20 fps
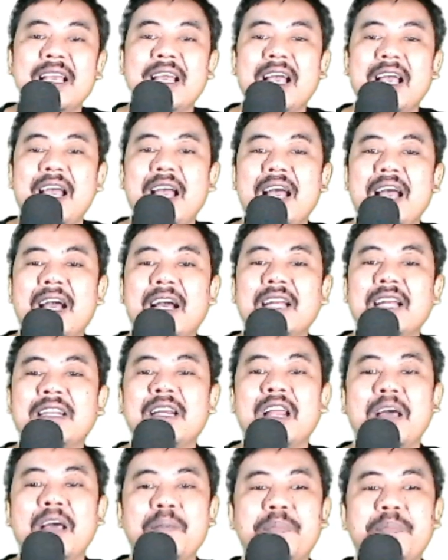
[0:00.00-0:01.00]
angka
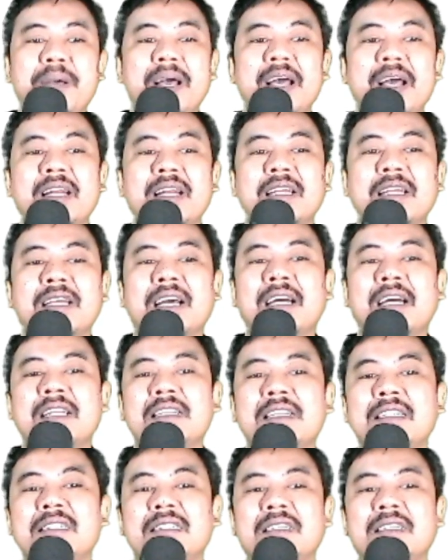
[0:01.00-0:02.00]
8,
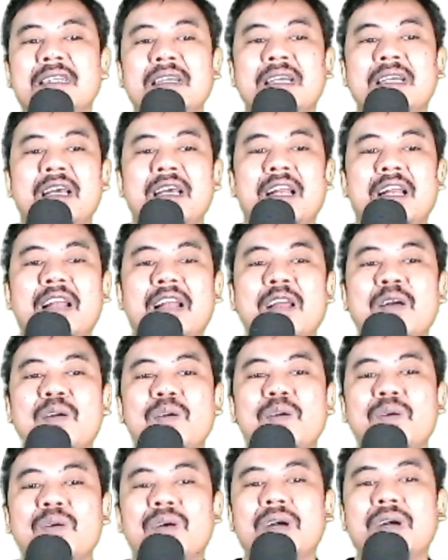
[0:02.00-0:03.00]
garis
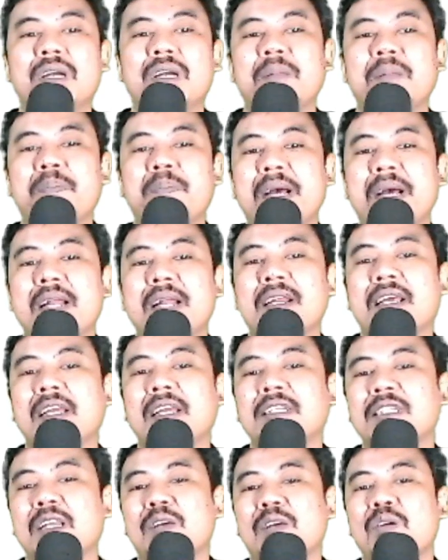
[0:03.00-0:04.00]
lengkung ke depan, garis
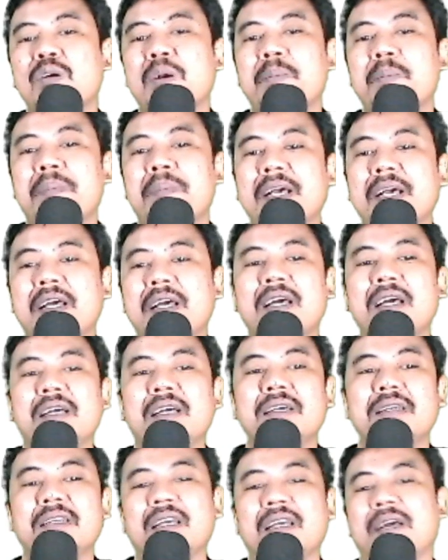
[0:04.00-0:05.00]
lengkung ke belakang.
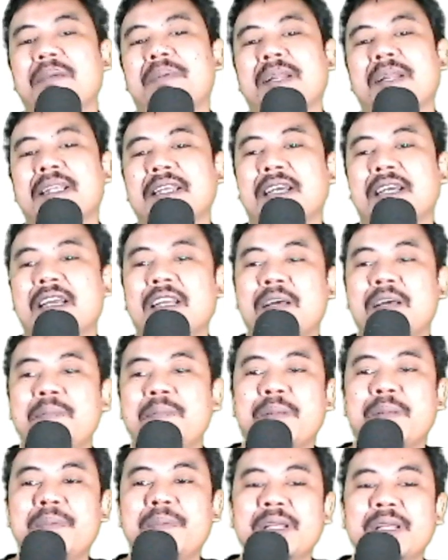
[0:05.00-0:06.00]
Ya, perhatikan
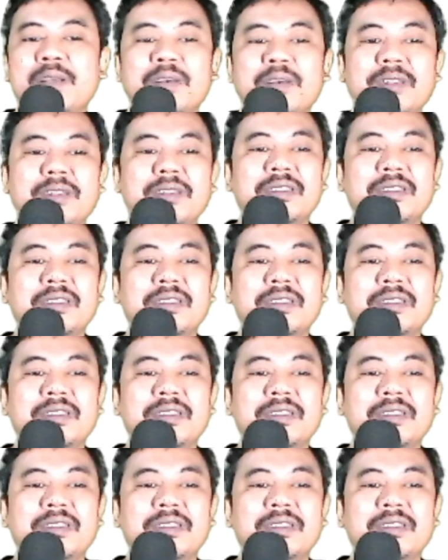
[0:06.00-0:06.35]
gambar berikut.